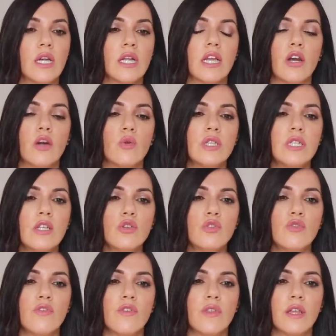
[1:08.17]
Claro, no ha sido
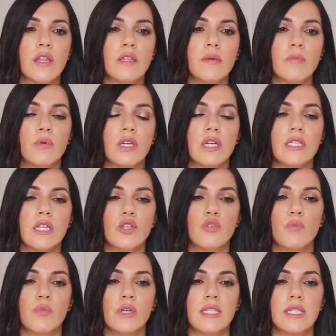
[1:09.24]
suficiente porque esas
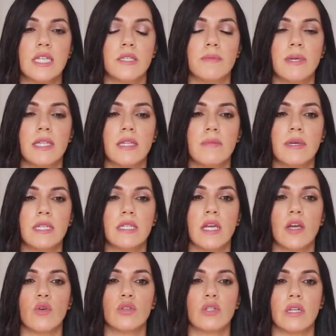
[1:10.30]
supuestas víctimas se
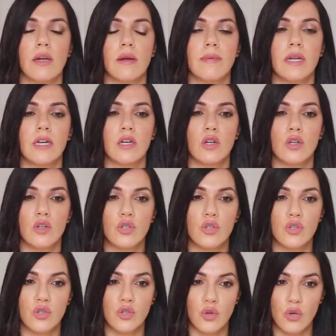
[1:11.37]
encontraban
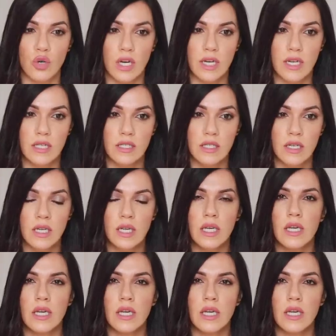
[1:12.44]
solas.